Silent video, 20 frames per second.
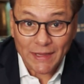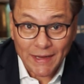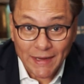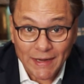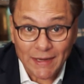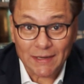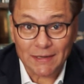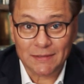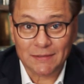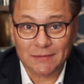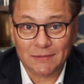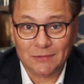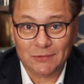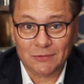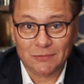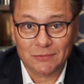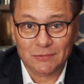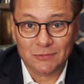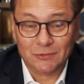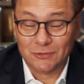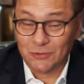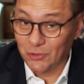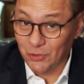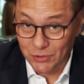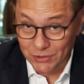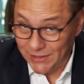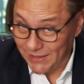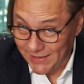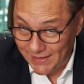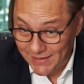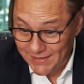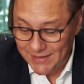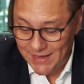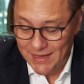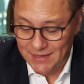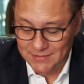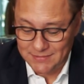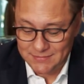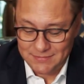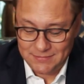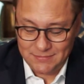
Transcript: de él o de ella.